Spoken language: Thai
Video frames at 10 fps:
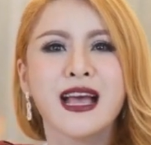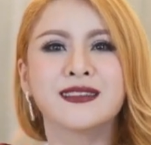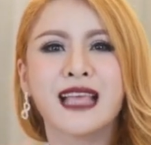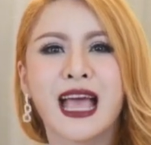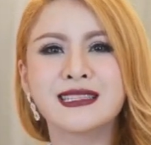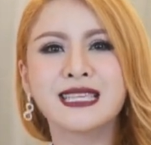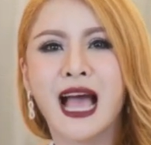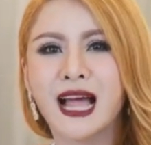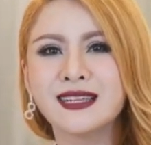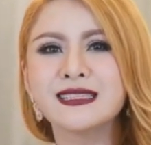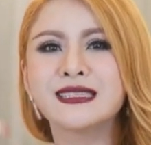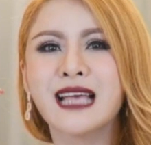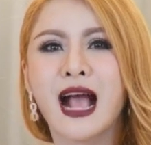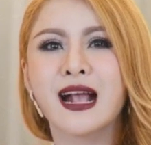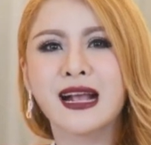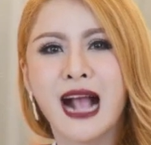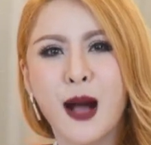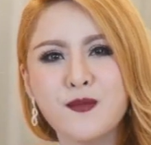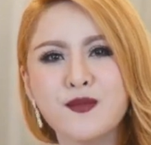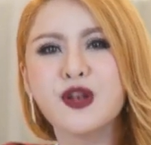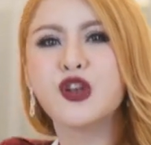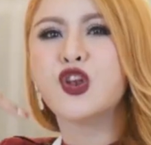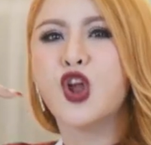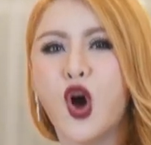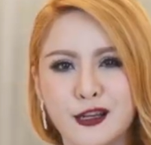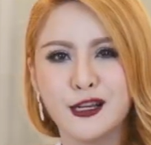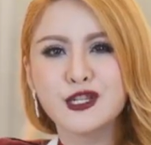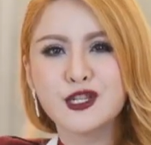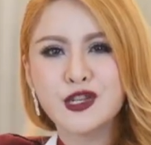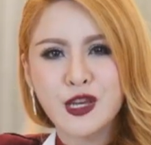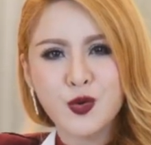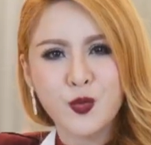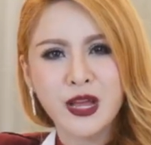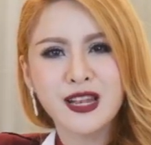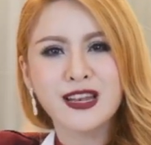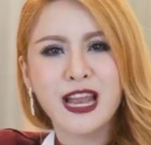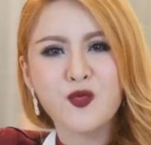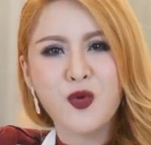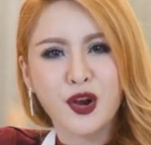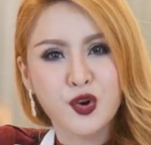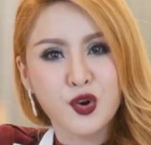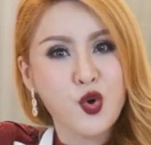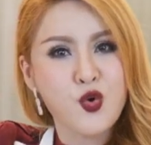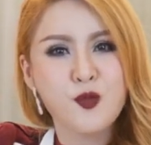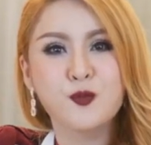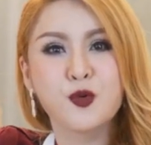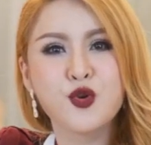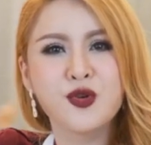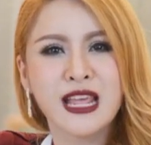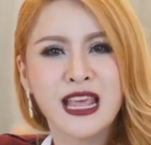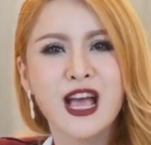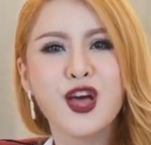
แต่ฉันจะกำหนดชีวิตในวันรุ่งพรุ่งนี้